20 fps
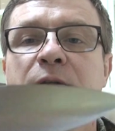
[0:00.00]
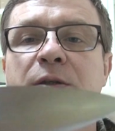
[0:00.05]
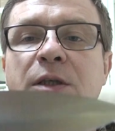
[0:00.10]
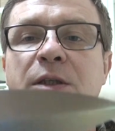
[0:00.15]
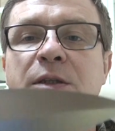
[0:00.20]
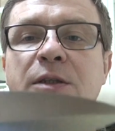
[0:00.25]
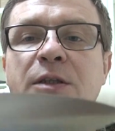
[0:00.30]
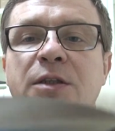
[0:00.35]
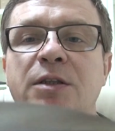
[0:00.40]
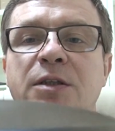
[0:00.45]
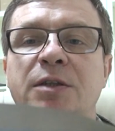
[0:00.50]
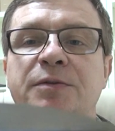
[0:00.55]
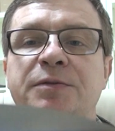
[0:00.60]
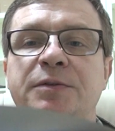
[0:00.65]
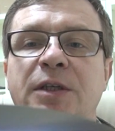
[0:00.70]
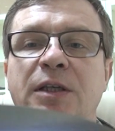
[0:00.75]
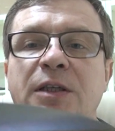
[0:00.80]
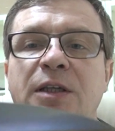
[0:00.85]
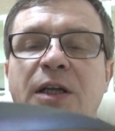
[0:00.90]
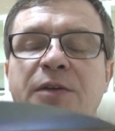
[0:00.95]
Хотел тебе
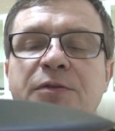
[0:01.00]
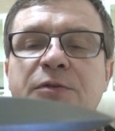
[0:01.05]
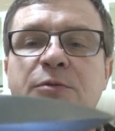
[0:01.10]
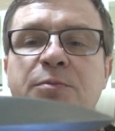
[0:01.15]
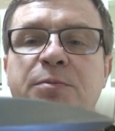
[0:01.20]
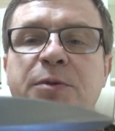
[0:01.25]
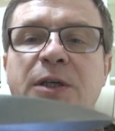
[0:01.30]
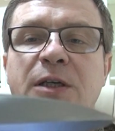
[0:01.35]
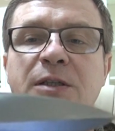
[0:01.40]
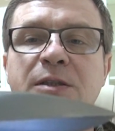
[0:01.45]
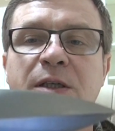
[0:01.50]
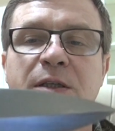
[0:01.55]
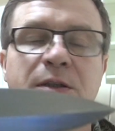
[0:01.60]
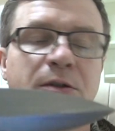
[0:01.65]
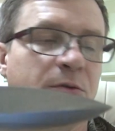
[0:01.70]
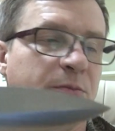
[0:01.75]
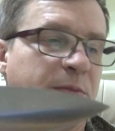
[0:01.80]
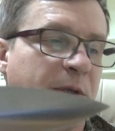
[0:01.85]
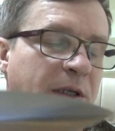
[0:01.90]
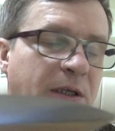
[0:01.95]
фотографию показать,
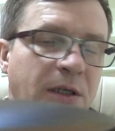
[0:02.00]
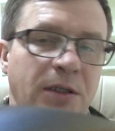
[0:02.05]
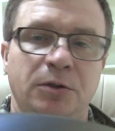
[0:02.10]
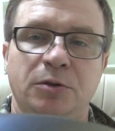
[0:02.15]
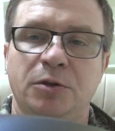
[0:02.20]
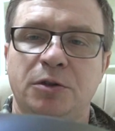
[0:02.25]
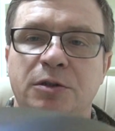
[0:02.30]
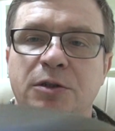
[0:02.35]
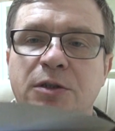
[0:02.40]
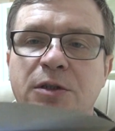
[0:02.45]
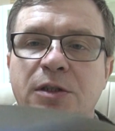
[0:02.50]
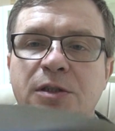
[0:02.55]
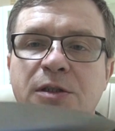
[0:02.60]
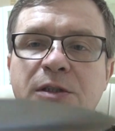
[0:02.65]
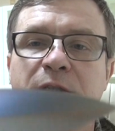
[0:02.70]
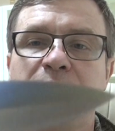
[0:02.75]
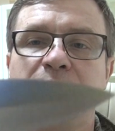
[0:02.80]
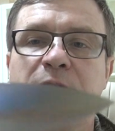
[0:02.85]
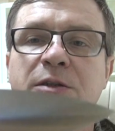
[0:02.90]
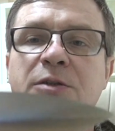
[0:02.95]
но пока ножны не
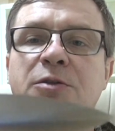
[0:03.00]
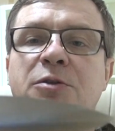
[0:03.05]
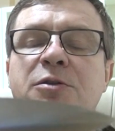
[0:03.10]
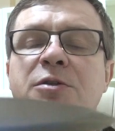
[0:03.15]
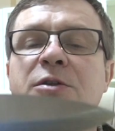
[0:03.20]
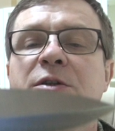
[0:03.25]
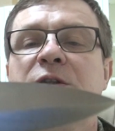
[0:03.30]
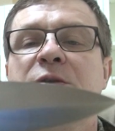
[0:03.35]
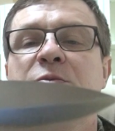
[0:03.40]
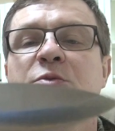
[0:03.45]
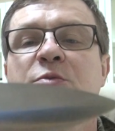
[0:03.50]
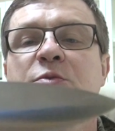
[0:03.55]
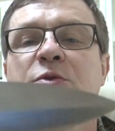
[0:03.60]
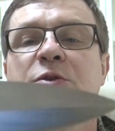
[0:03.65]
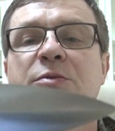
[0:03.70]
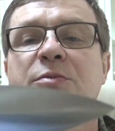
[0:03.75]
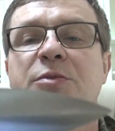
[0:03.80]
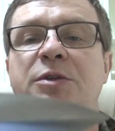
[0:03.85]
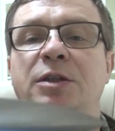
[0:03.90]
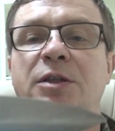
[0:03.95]
сделали, ножны к нему
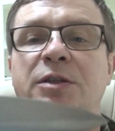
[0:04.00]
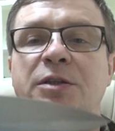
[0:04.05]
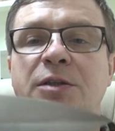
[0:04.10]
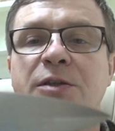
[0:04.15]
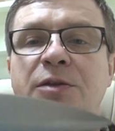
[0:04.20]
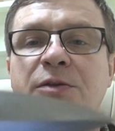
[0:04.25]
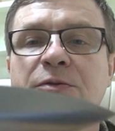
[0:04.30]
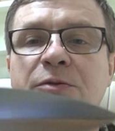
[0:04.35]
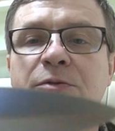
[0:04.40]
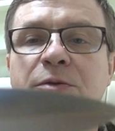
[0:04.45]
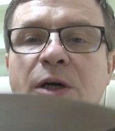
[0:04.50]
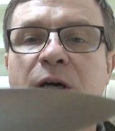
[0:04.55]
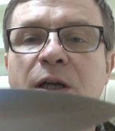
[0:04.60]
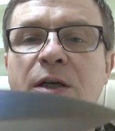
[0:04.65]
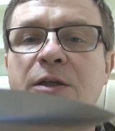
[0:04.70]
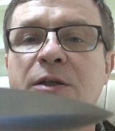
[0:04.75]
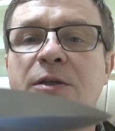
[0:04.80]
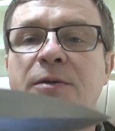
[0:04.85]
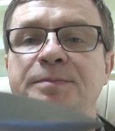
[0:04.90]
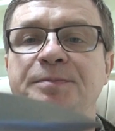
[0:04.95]
будем делать
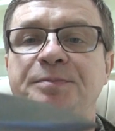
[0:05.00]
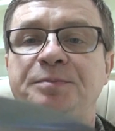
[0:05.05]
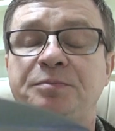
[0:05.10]
индивидуальные.